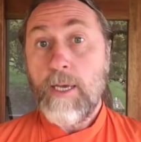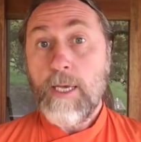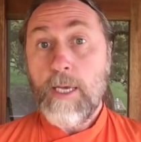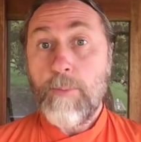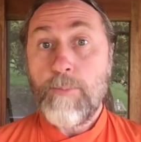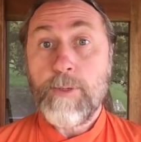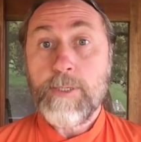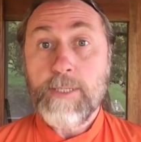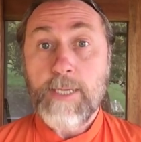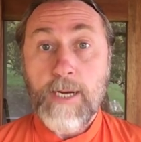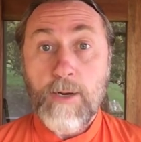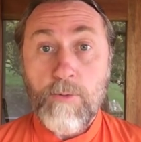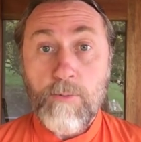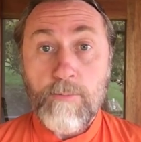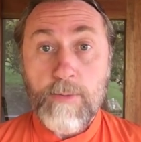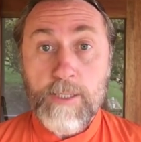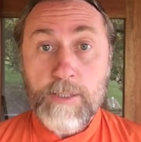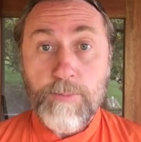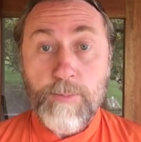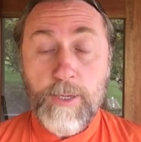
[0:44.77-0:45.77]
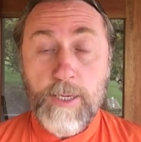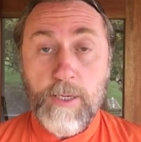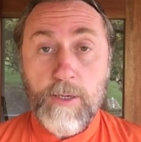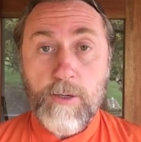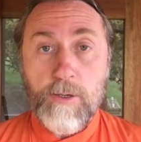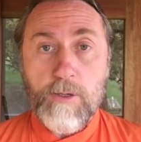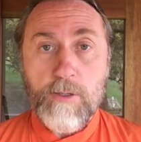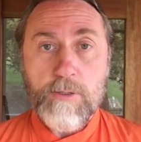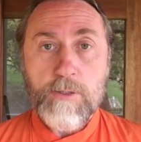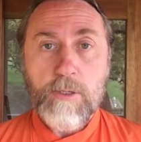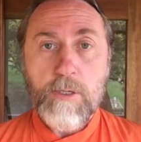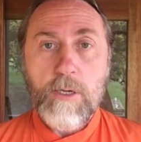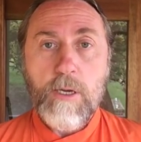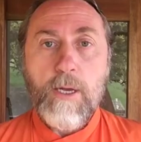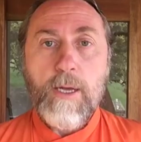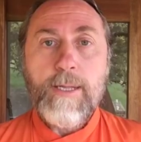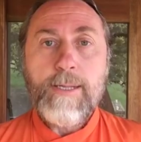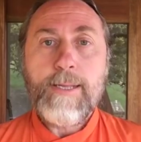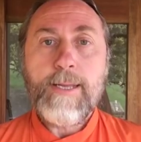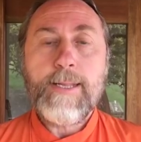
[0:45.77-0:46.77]
que puede ser aún más peligroso,
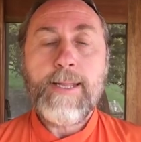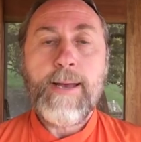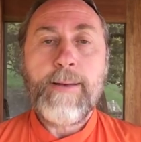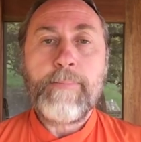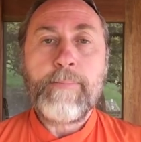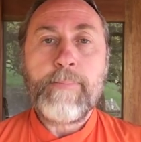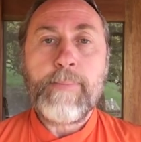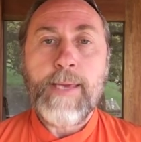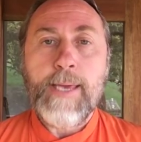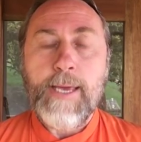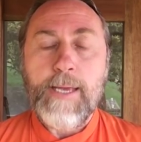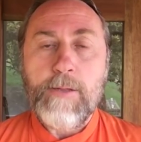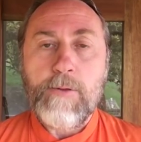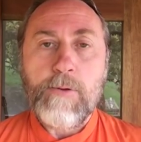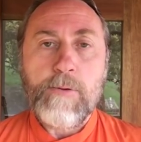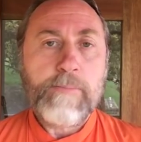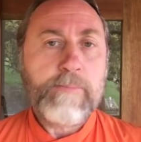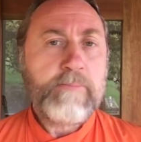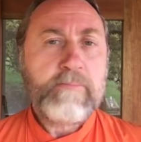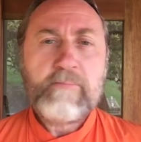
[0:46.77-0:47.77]
te da miedo.